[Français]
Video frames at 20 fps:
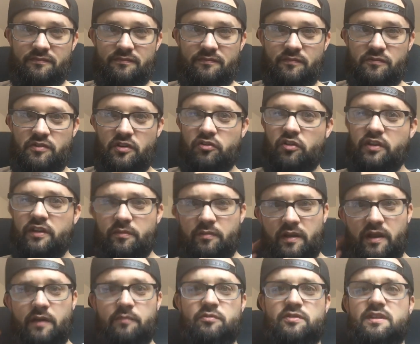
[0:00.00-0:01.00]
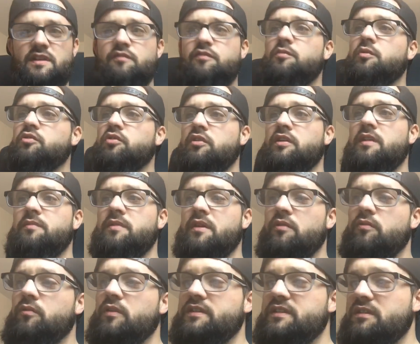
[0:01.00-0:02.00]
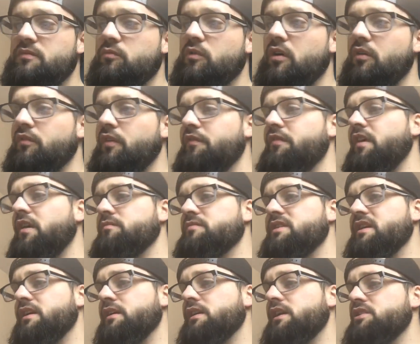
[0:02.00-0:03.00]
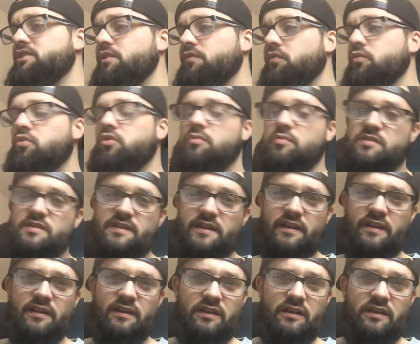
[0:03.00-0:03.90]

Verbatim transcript: Vous entendez bien la musique Vous m'entendez bien ou quoi Dites-moi, on va faire un petit réglage avant de commencer.